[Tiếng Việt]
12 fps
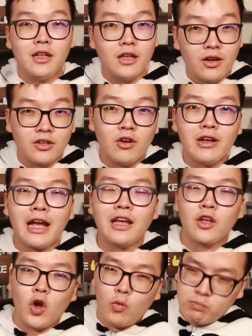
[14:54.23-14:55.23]
đừng có ngại
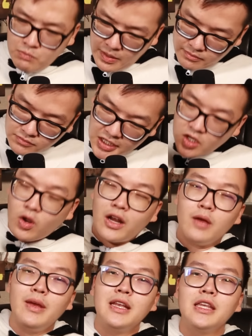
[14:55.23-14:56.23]
ngùng mà bình luận
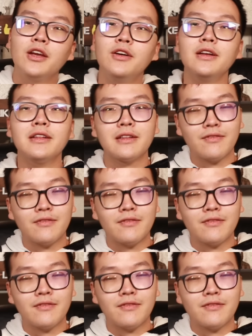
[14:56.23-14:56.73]
ở bên dưới